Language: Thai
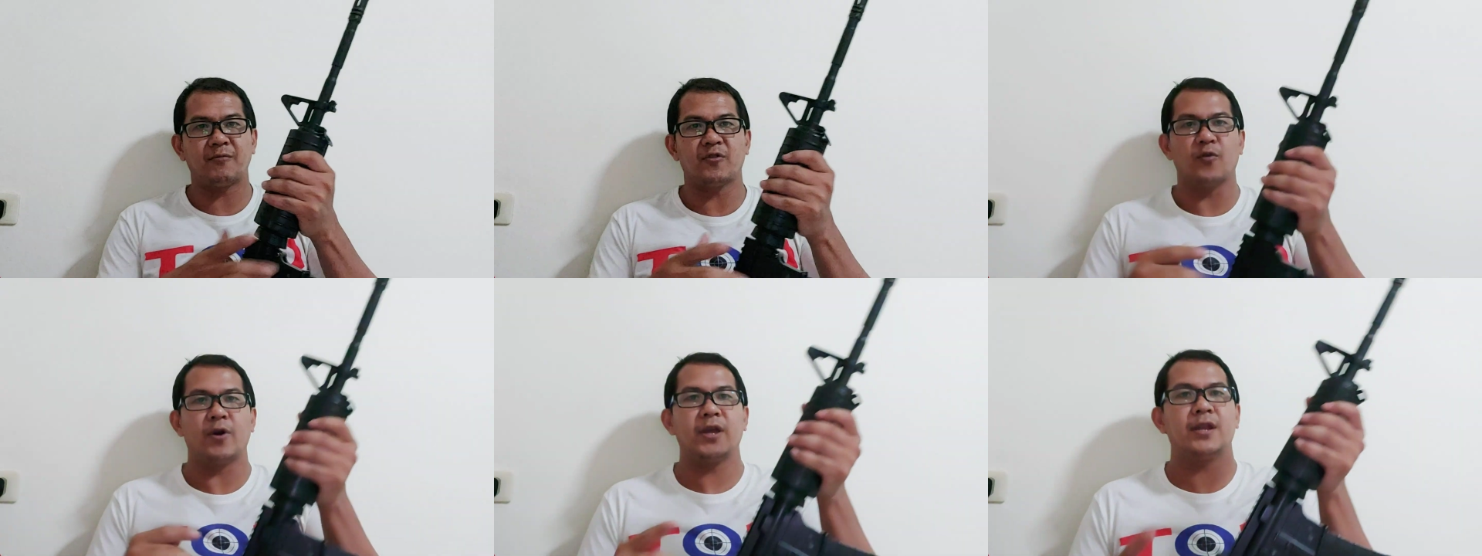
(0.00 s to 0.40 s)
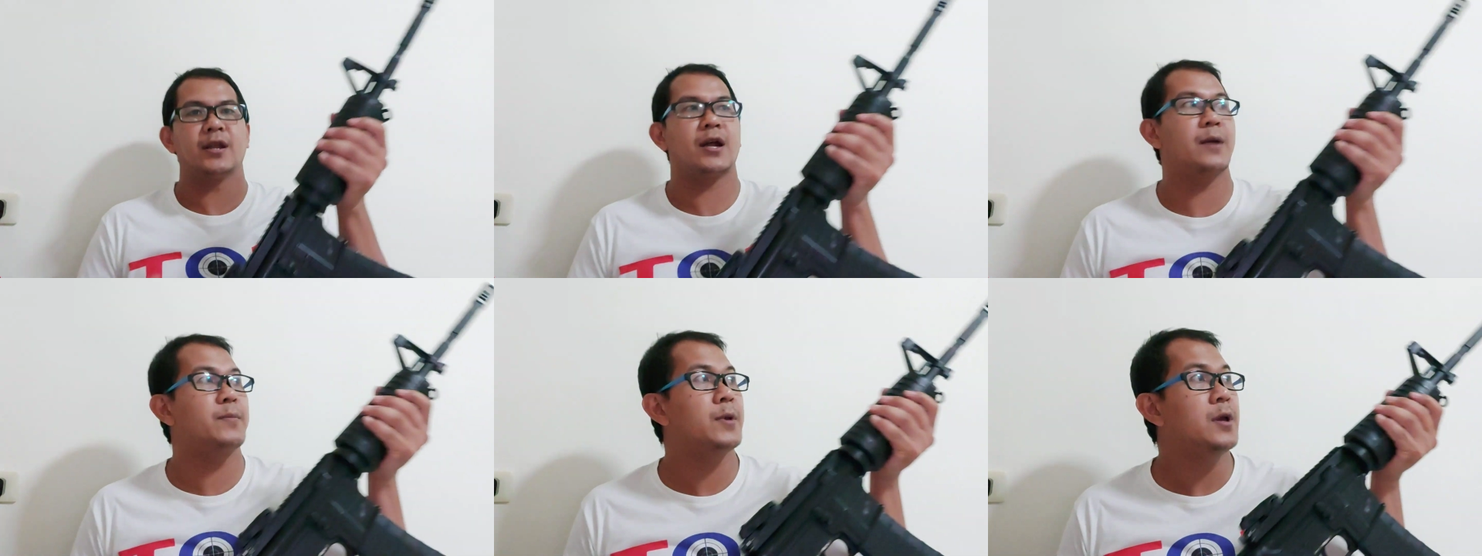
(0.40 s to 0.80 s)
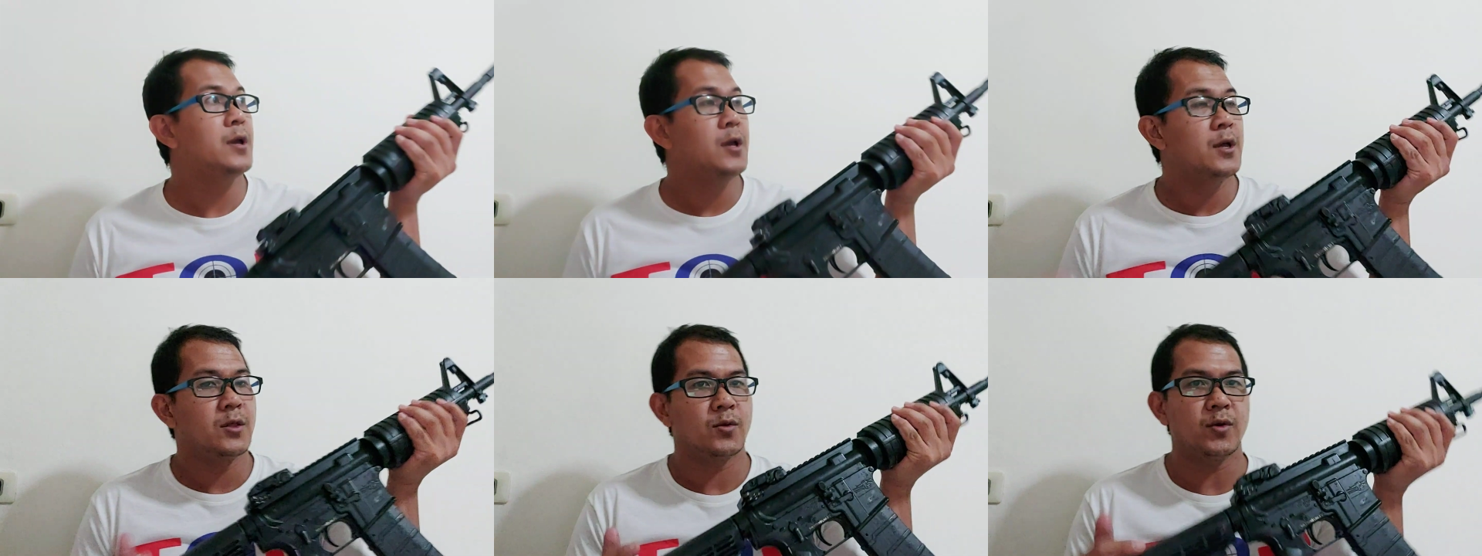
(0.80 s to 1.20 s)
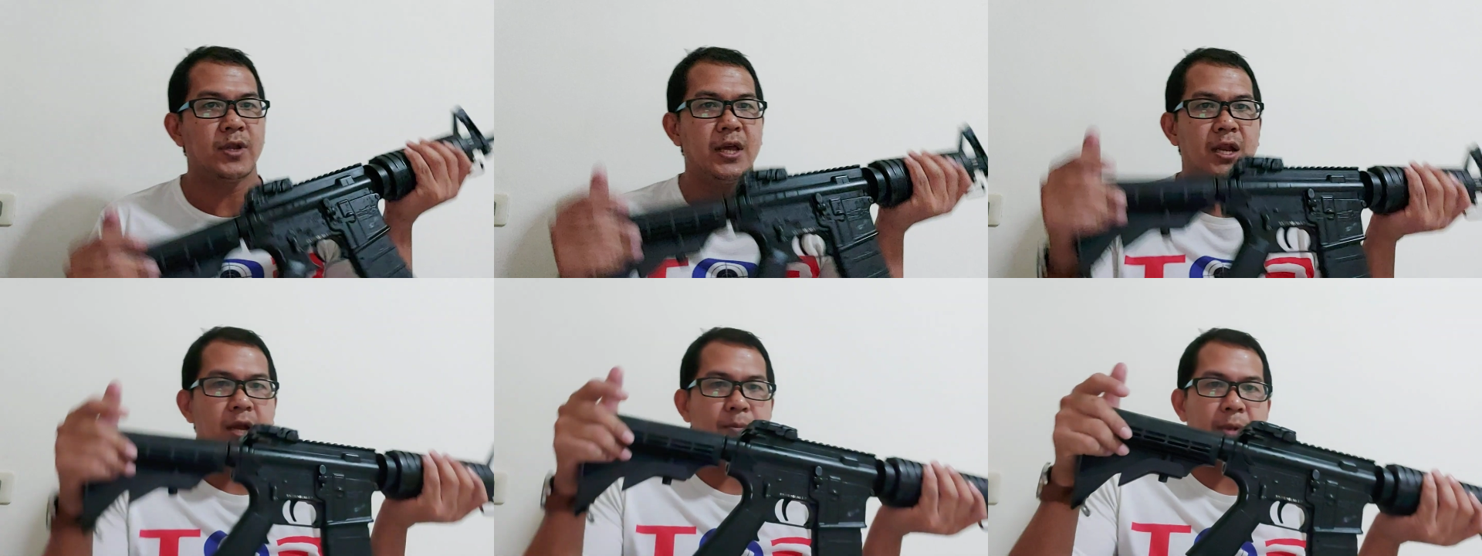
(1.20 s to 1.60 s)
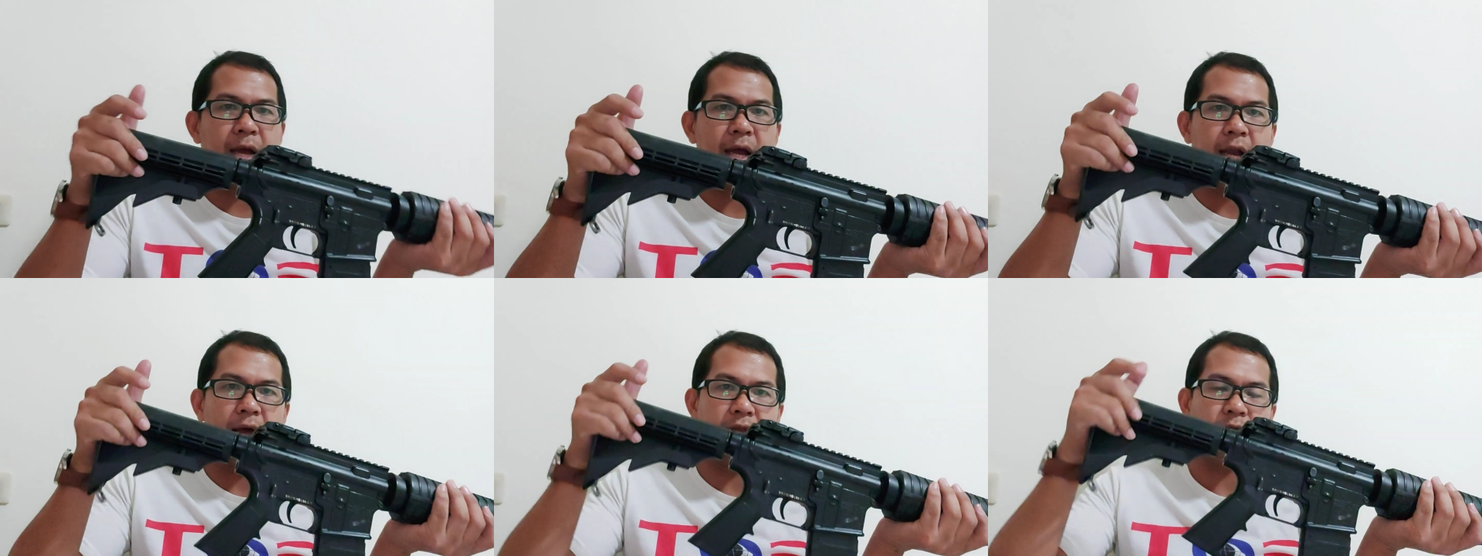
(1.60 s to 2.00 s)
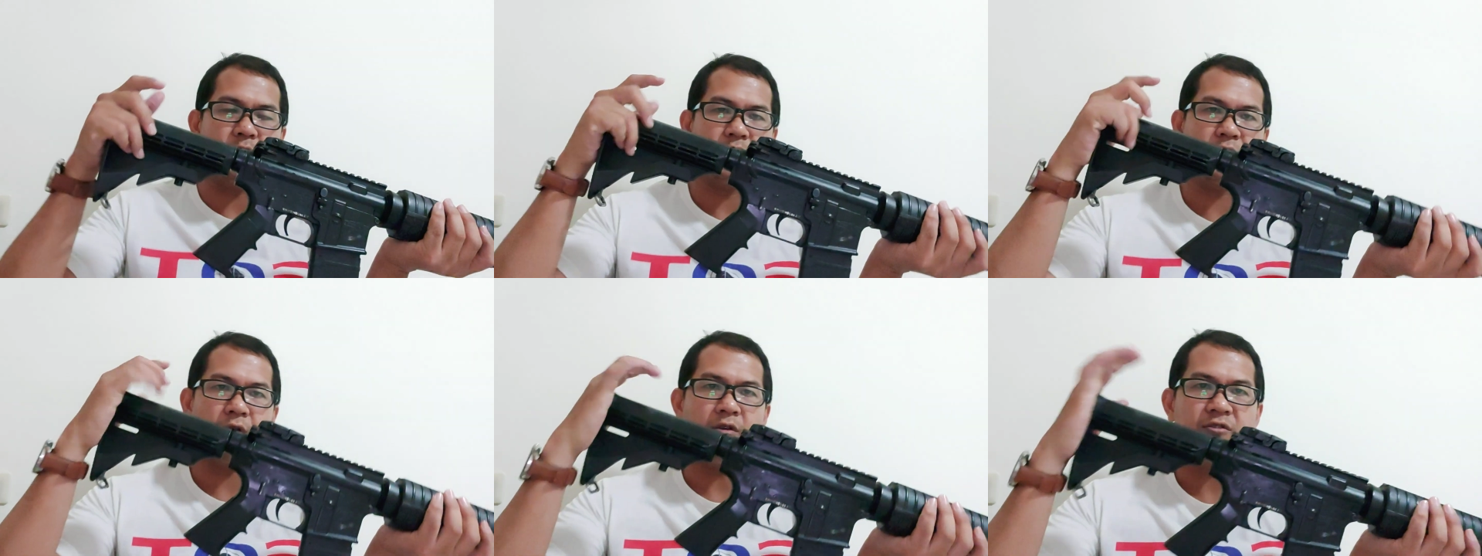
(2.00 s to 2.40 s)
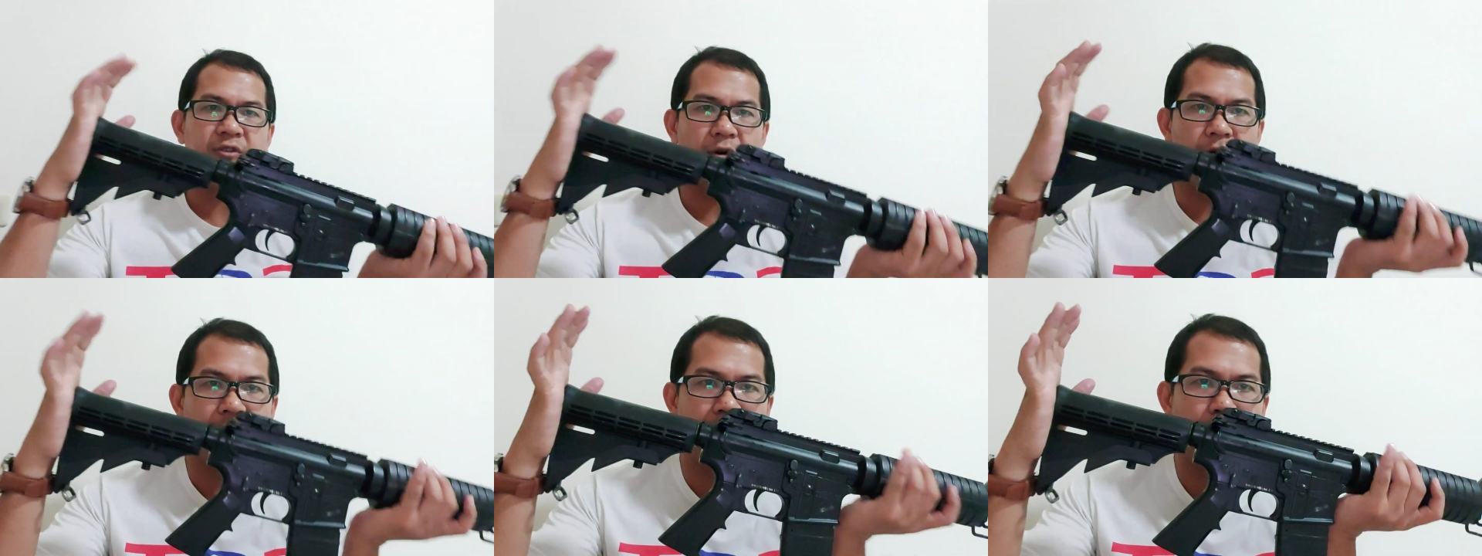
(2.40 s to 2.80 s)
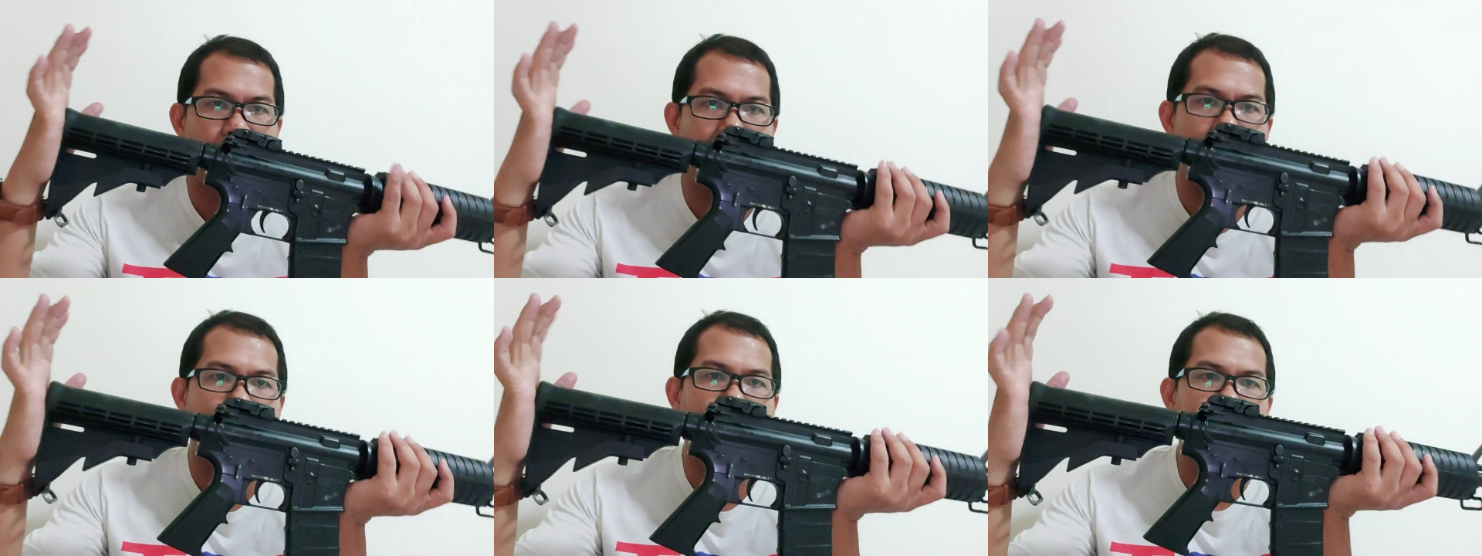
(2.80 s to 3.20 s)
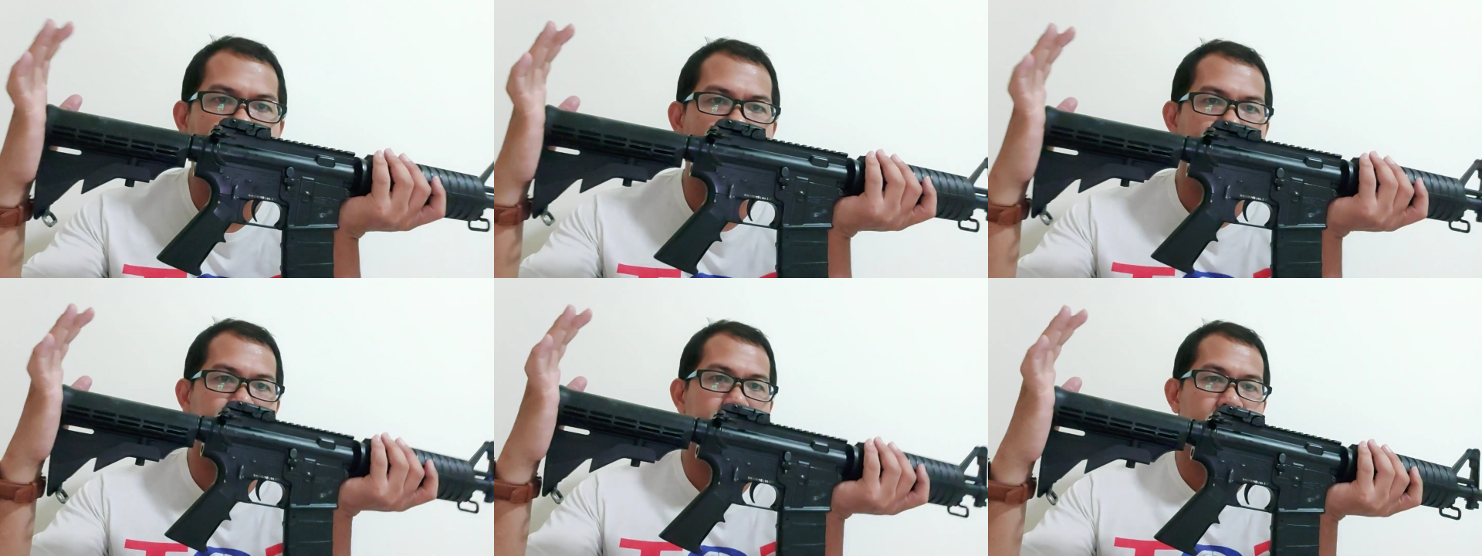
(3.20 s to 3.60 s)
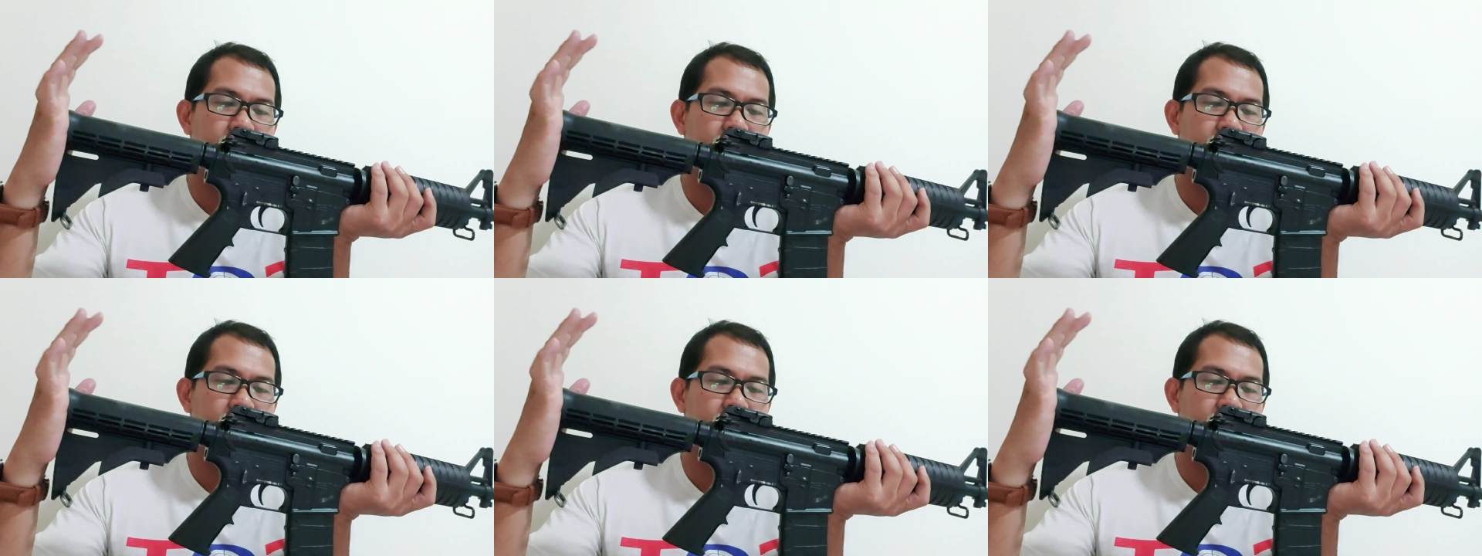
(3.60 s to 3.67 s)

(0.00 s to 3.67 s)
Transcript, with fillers: วามสวยนะครับตัวนี้เนี่ยเป็นขนาด.22 LR นะครับ